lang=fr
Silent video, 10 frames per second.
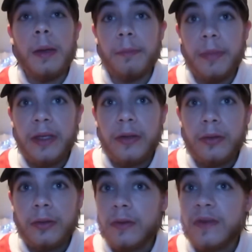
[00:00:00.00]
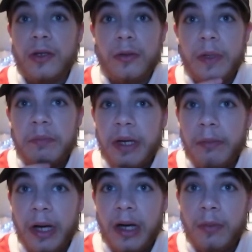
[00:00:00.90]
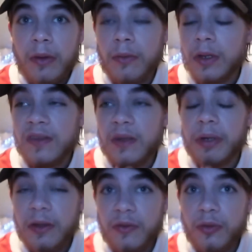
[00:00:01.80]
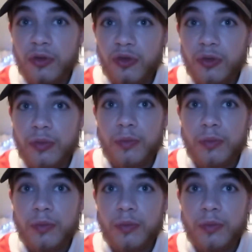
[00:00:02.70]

Mais euh, c'est quand même ma barbe. Voilà, c'est pas une fausse.